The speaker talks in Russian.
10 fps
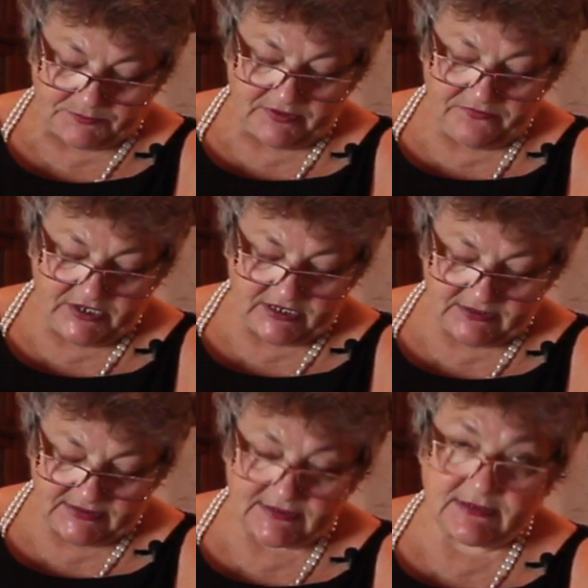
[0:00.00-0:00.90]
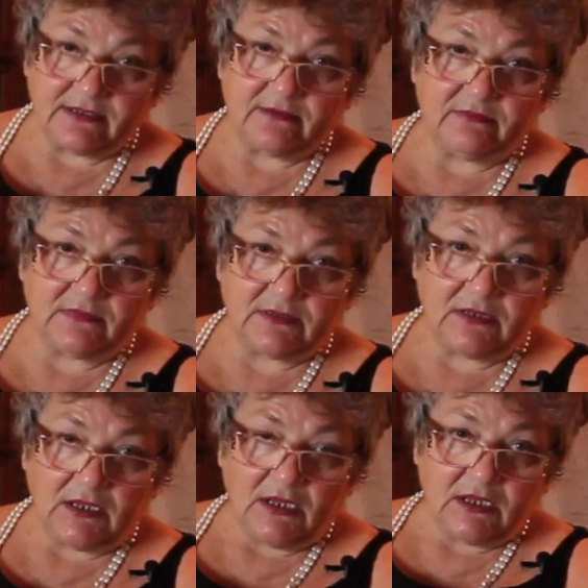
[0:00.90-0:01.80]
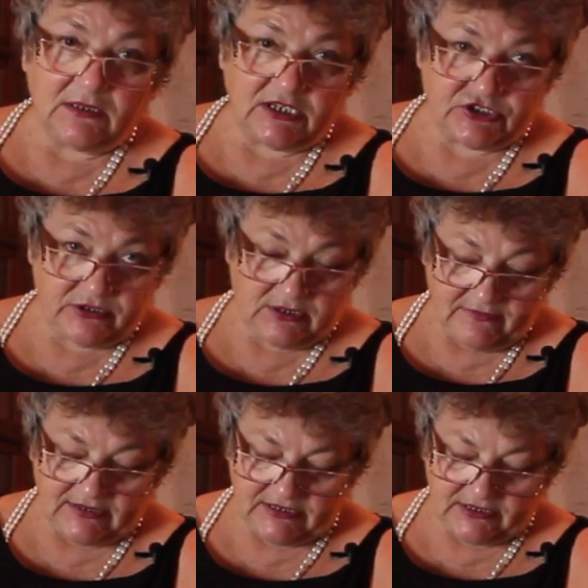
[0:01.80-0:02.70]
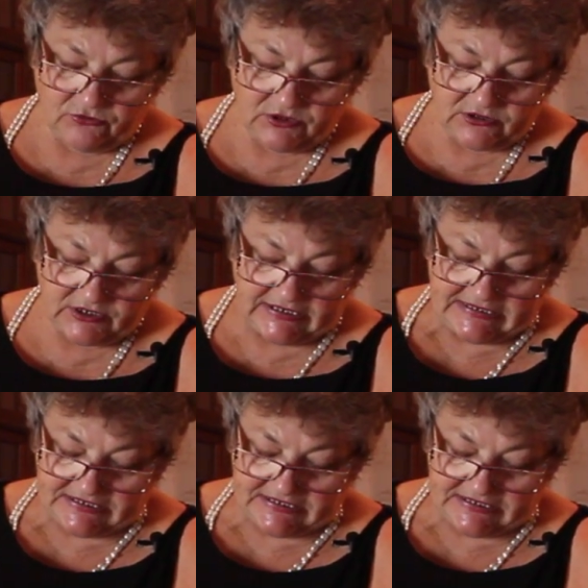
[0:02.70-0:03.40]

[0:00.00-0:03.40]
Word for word: поверхность. Широковатый. Да, шероховатенькая, но они такие